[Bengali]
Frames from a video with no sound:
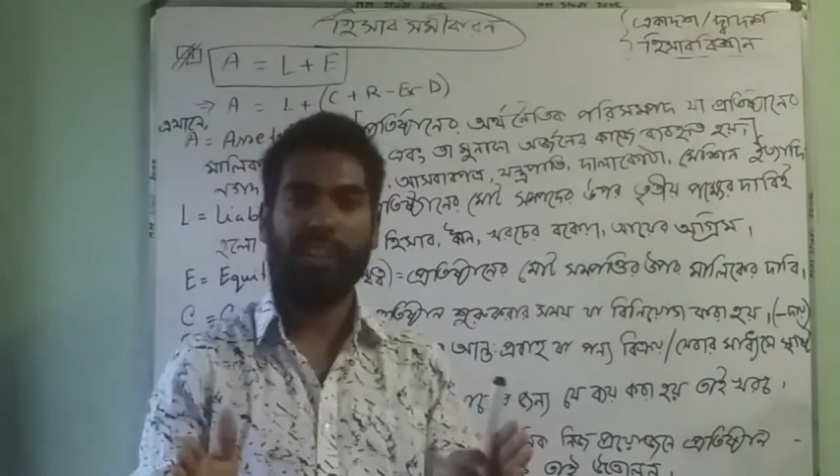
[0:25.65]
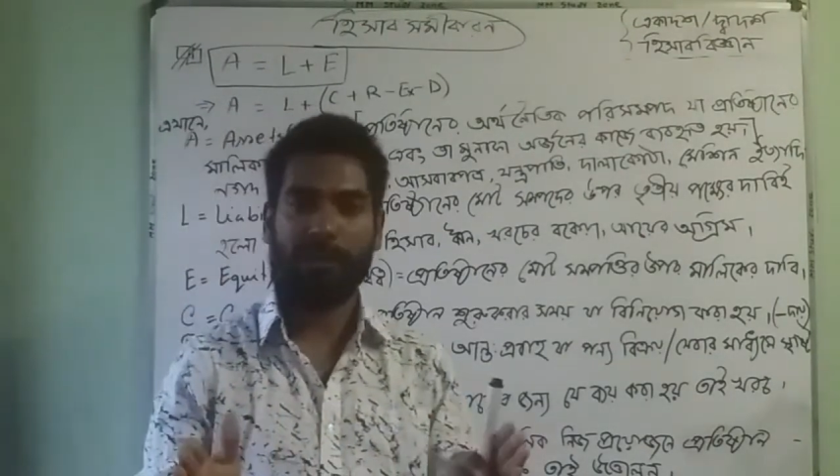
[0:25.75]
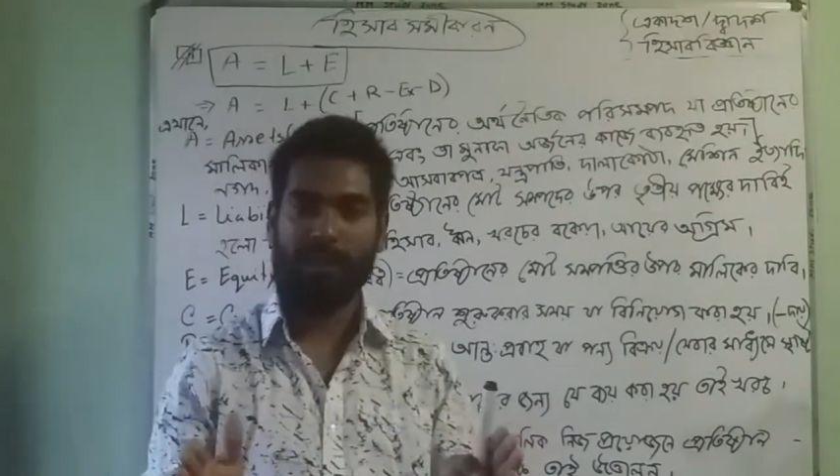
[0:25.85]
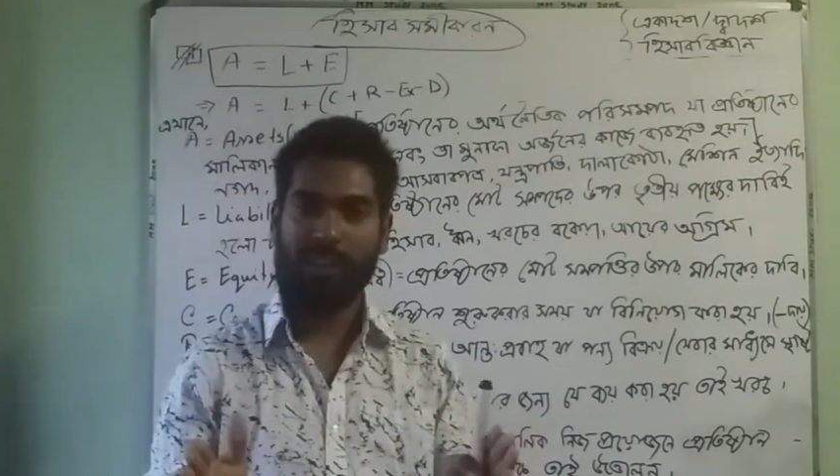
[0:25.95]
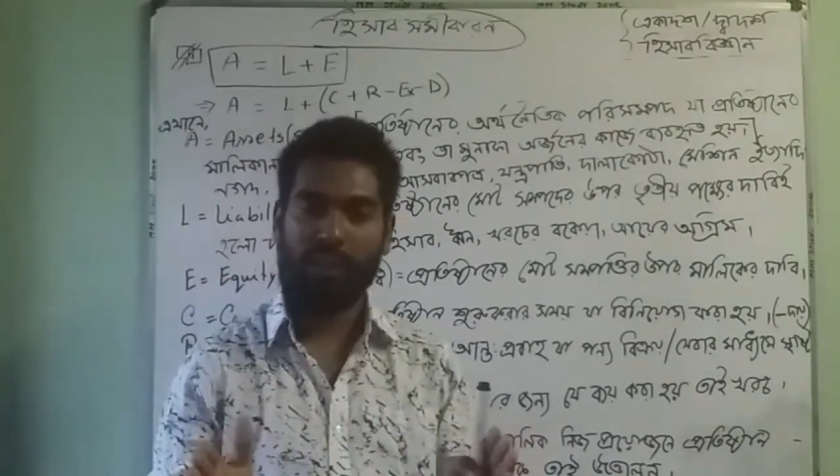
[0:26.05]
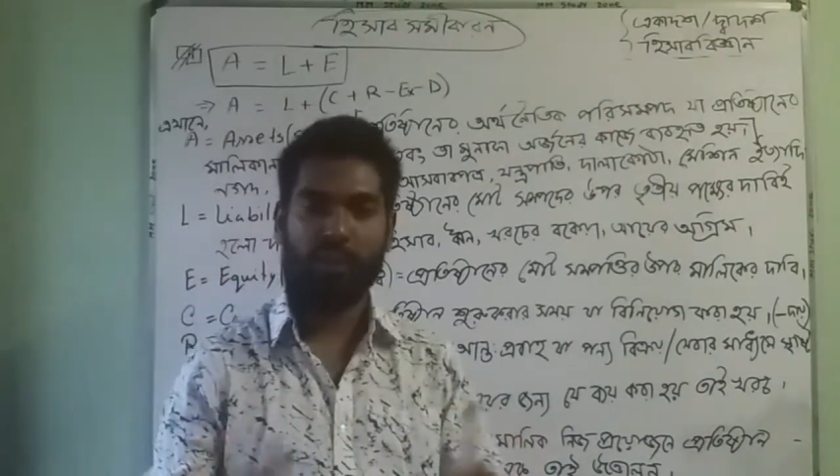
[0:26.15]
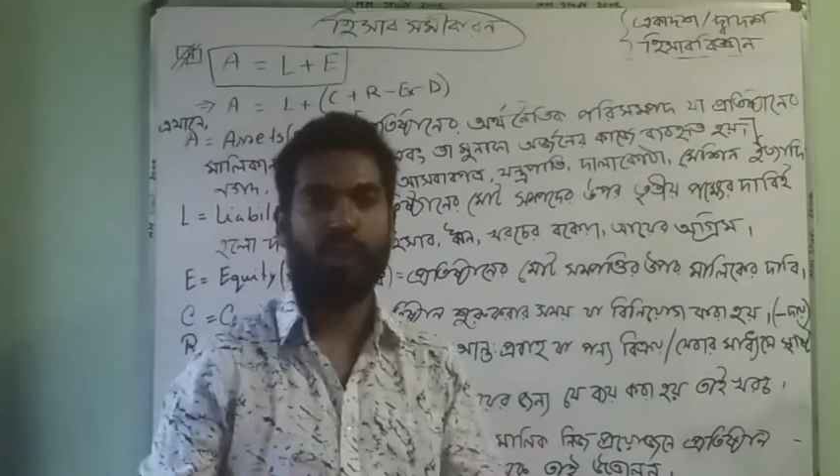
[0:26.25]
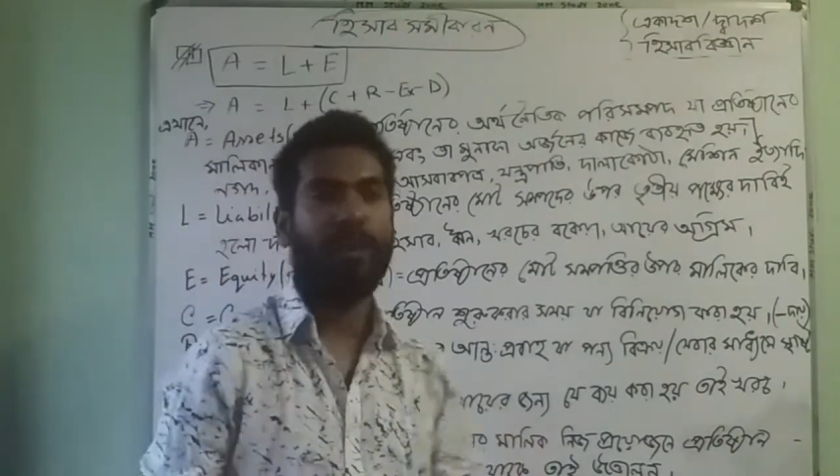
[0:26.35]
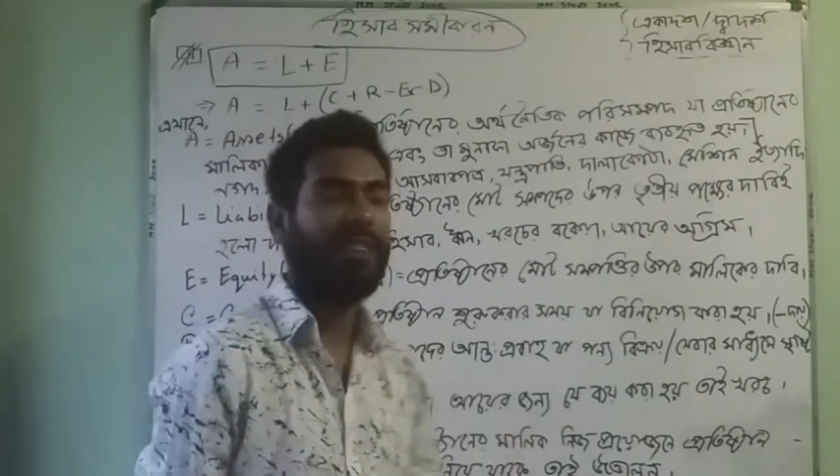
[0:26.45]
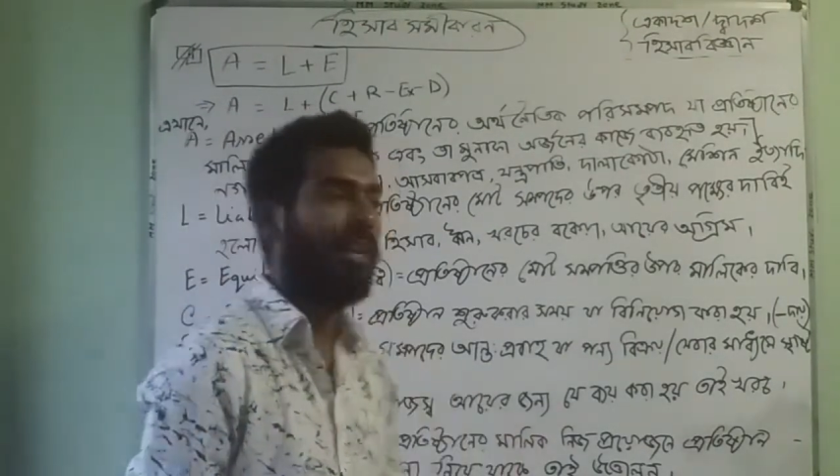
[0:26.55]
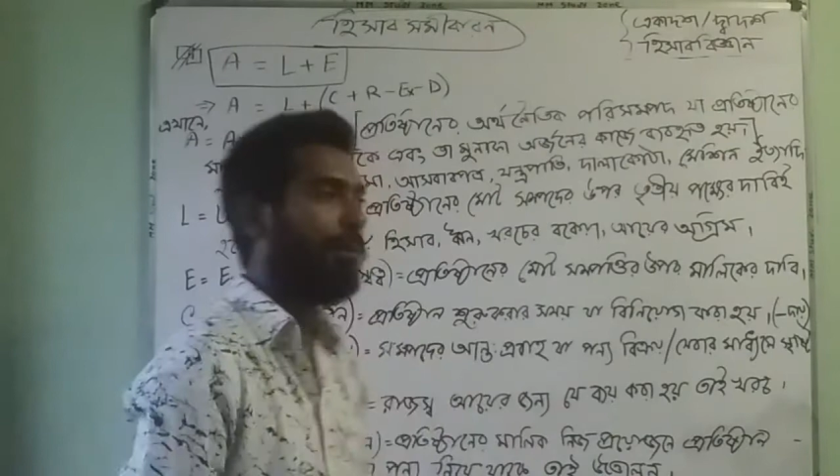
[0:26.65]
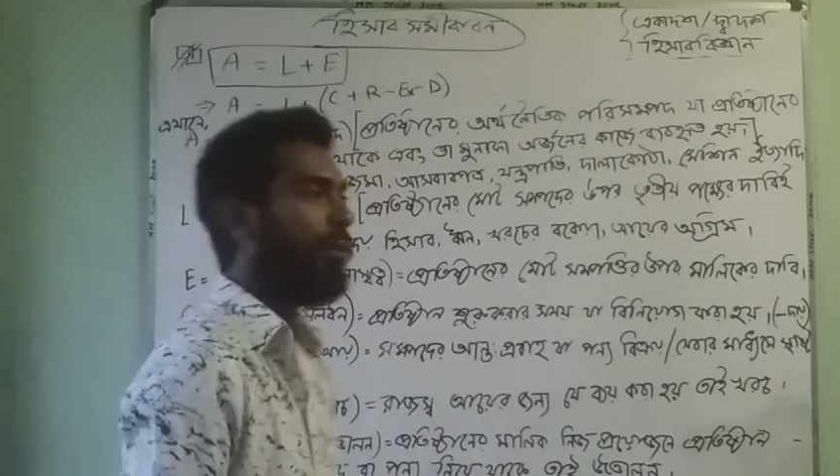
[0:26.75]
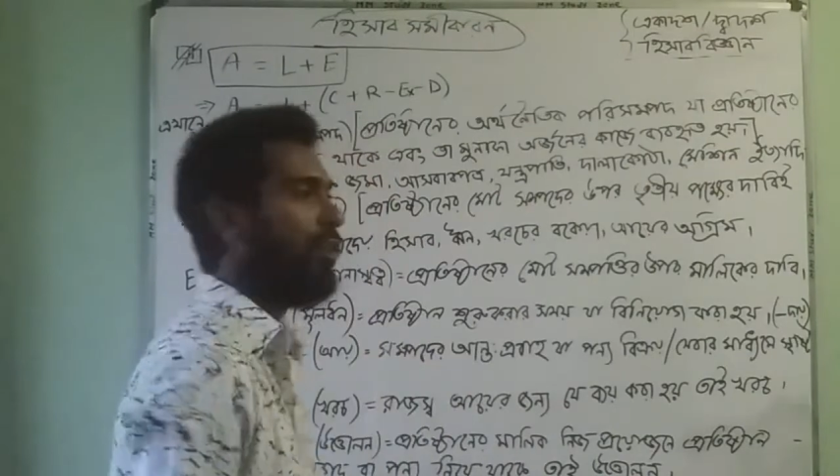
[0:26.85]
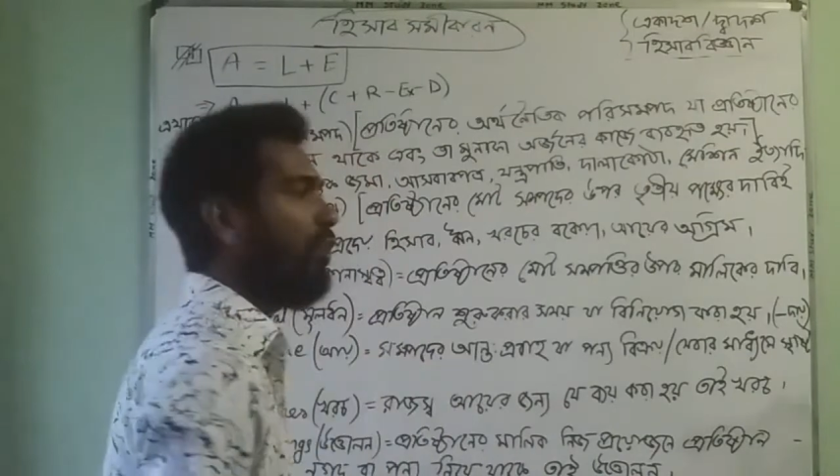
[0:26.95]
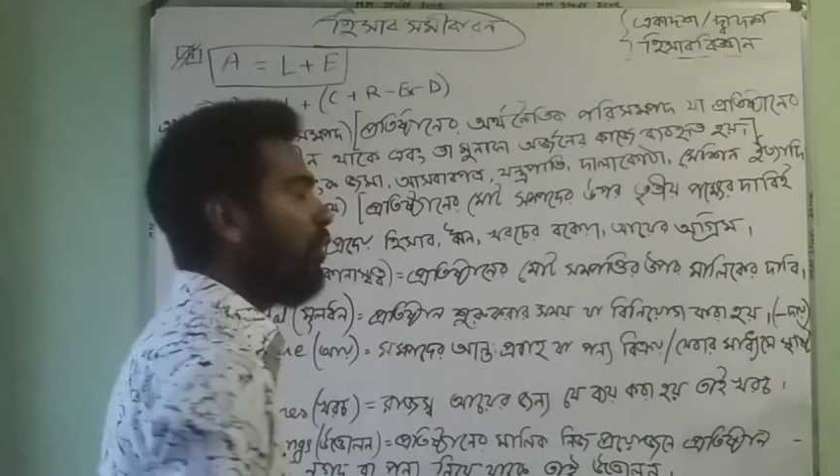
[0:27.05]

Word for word: থাকবে সমান থাকবে